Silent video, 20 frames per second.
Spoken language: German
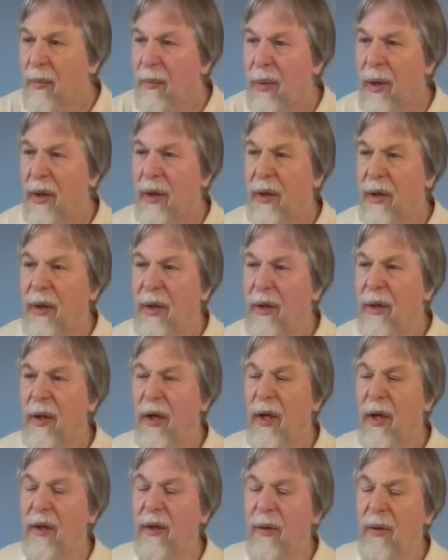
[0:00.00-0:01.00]
bei
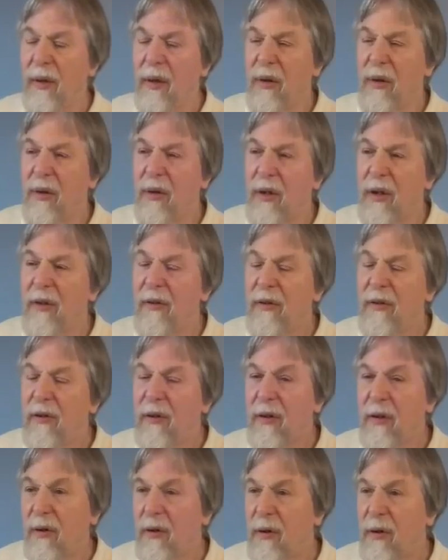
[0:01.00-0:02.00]
einer Kiste